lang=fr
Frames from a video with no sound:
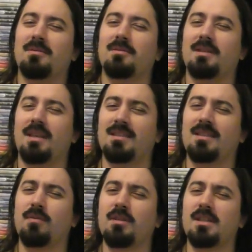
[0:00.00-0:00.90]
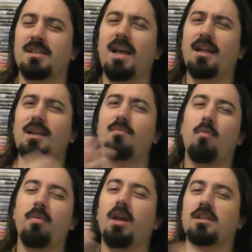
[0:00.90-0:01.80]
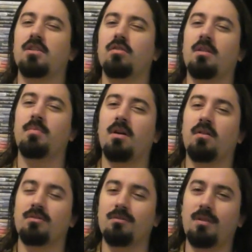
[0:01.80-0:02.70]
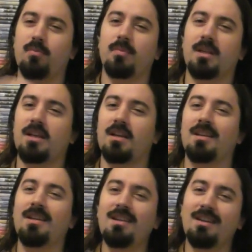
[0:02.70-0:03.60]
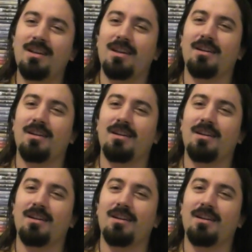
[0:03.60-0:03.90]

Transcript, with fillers: donc il y a Steven qui se dit ah tiens mon père il s'y bien en son, il peut peut-être aider.